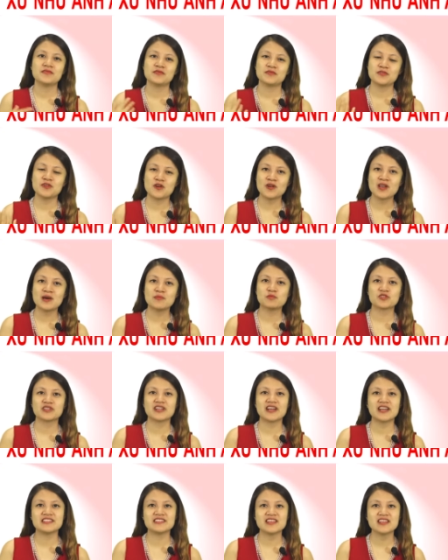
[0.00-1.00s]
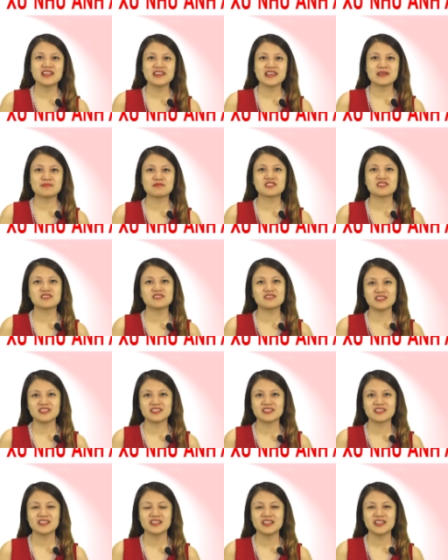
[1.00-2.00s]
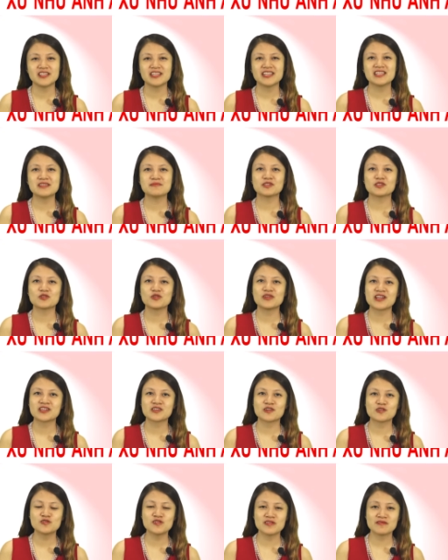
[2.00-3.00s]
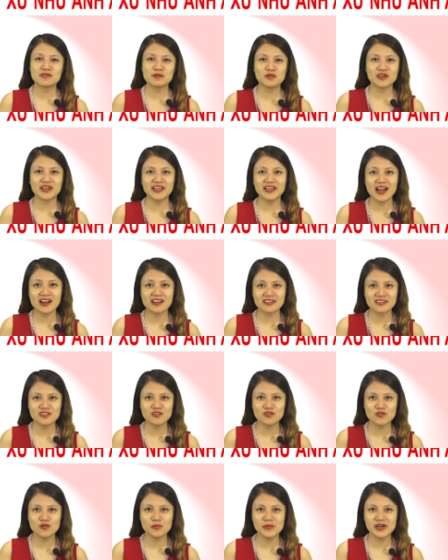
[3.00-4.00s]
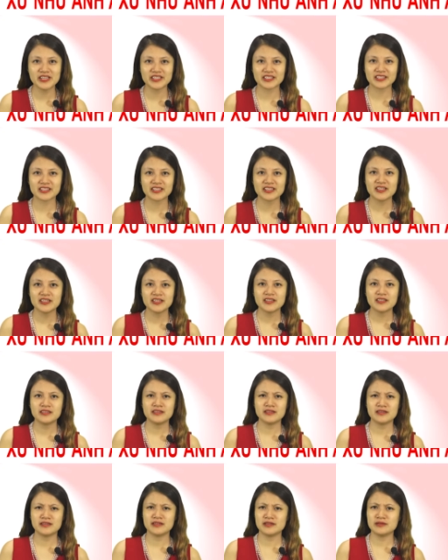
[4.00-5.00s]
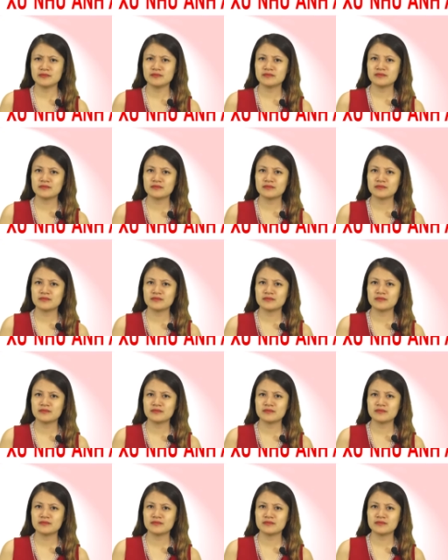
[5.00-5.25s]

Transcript: Đó là một ngày rất là đẹp trời khi mà tôi đang nói chuyện với một khách hàng nữ của mình thì